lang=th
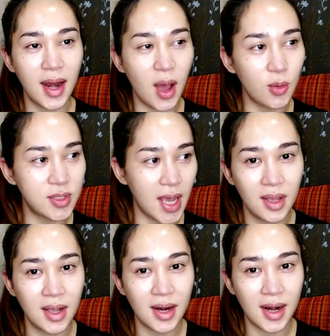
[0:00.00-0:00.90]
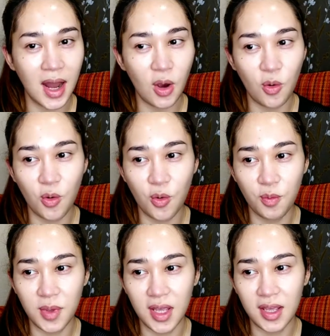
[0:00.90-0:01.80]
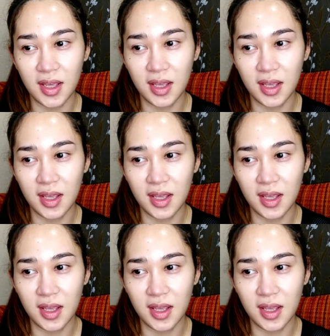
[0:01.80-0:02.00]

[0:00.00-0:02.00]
เรามี